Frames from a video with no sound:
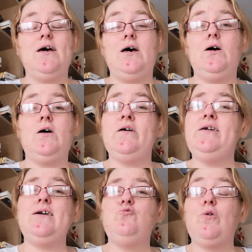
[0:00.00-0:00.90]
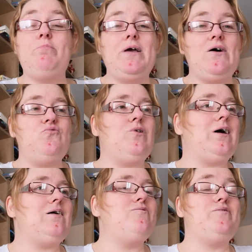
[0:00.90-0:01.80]
Euh, il doit bien avoir
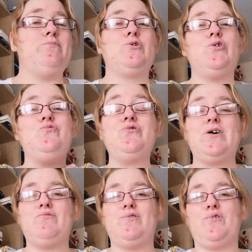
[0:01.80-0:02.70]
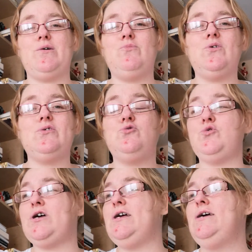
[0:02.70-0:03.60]
un film que vous avez vraiment
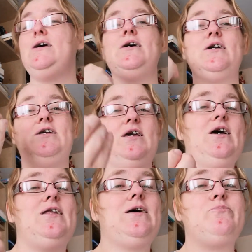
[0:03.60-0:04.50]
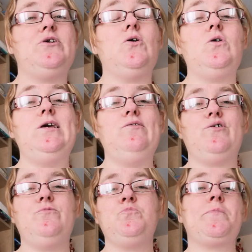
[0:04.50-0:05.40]
adoré qui est adapté en
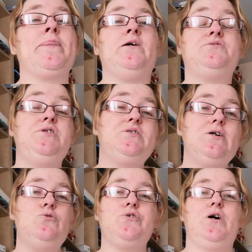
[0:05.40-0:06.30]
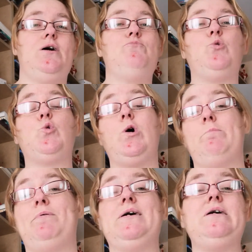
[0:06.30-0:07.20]
livre. Si c'est le cas,
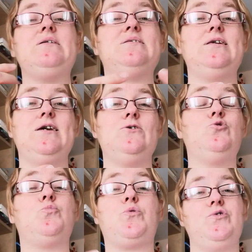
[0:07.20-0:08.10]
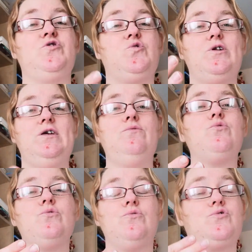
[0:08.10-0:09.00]
pourquoi pas essayer de prendre ce
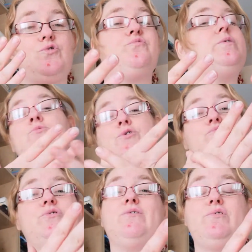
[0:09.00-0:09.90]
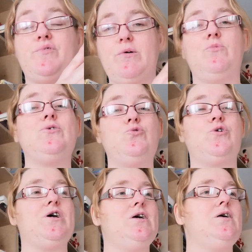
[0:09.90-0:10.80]
livre, ce film que vous avez vraiment
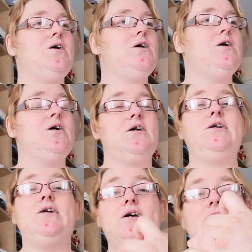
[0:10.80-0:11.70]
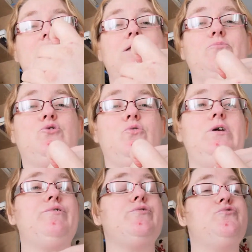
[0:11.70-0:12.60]
adoré, qui est adapté en
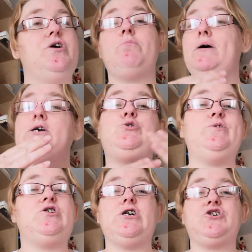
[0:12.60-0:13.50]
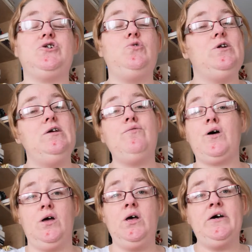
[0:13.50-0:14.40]
livre, vous dire ben je vais chercher le
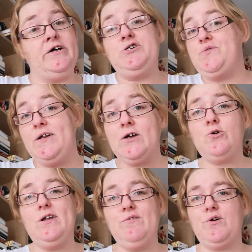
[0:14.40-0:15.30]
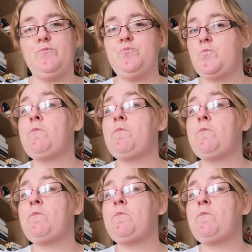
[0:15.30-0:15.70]
livre et je vais lire le livre.